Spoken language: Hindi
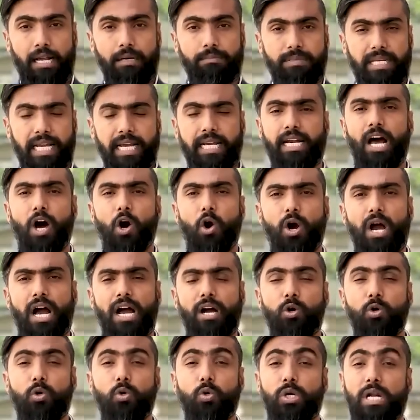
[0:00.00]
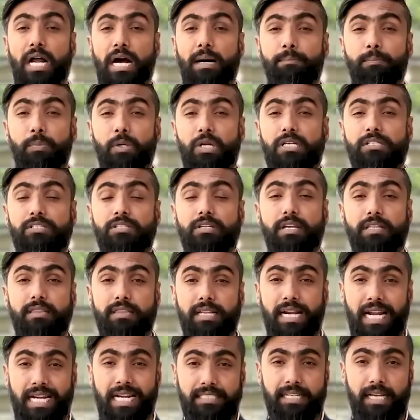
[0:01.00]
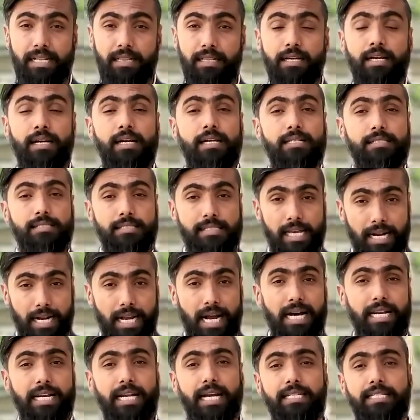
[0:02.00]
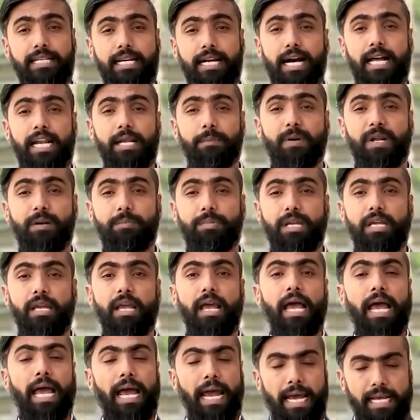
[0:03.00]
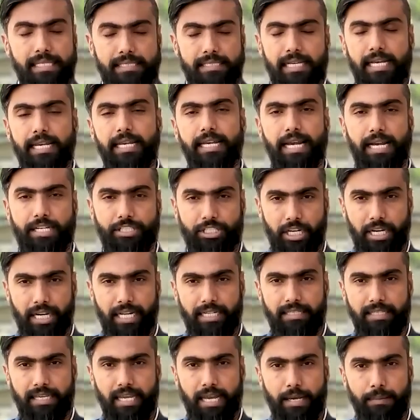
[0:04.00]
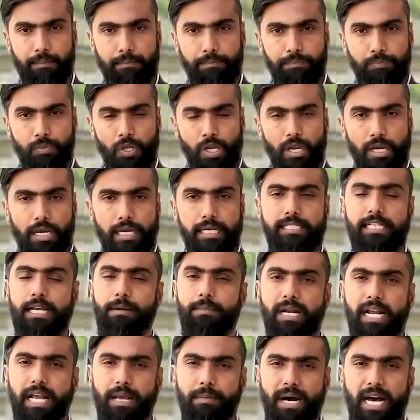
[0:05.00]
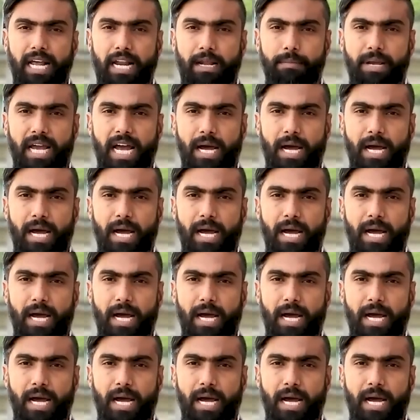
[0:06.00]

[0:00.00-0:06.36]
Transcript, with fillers: देखना होगा गुरुग्राम पुलिस कितना जल्द सरकारी अधिकारी पर भी ऐसा ही एक्शन लेती है इस खबर के बारे में